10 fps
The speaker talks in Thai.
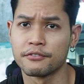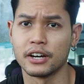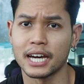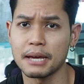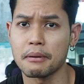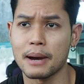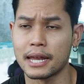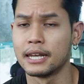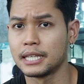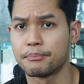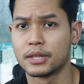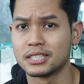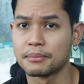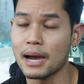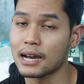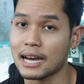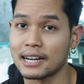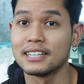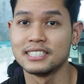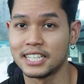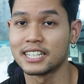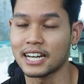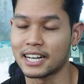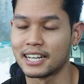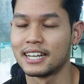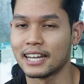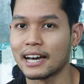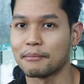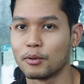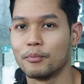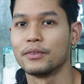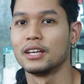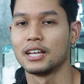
ฝึกให้ได้ประมาณ 10-15 ครั้งเช่นกันนะครับผม